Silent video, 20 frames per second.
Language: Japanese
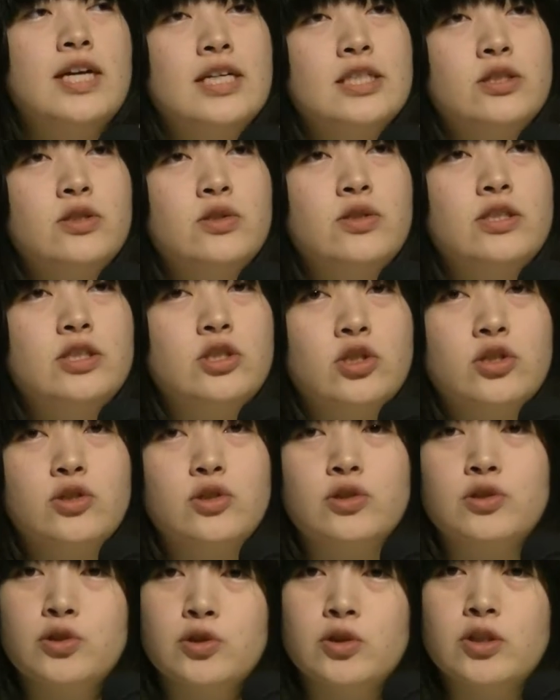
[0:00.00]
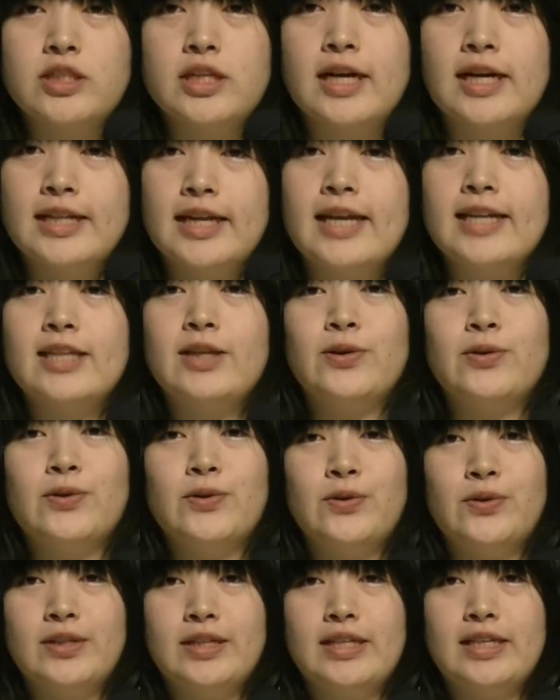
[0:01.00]
すのにちょっと苦労したかなという
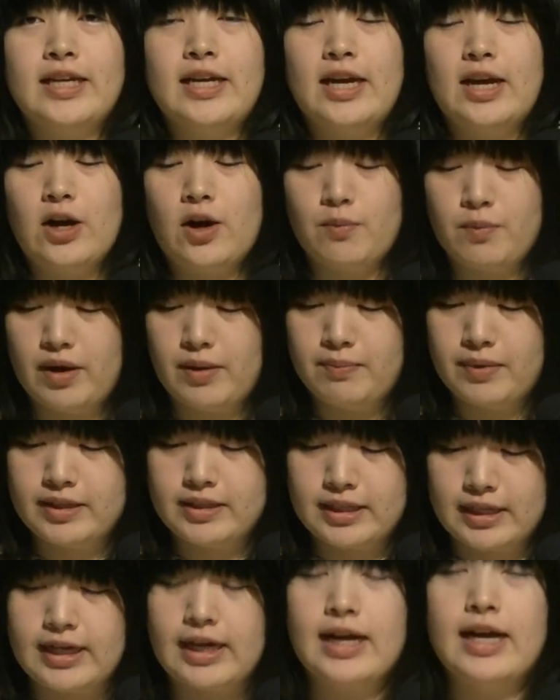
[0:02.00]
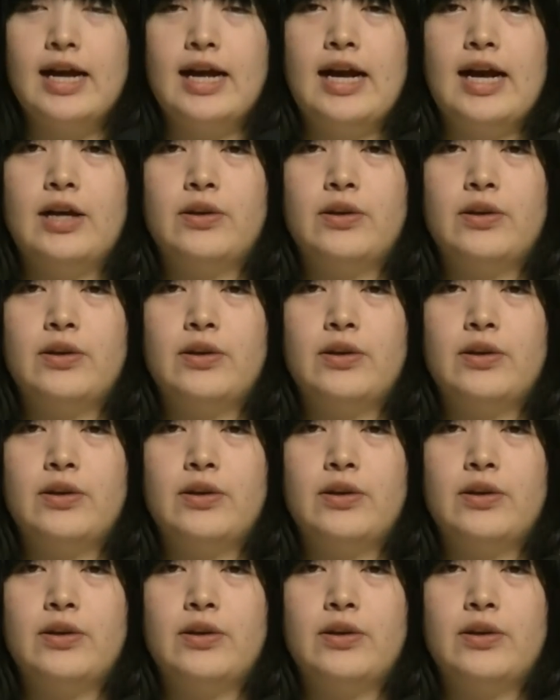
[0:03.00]
ふうに思いましたが、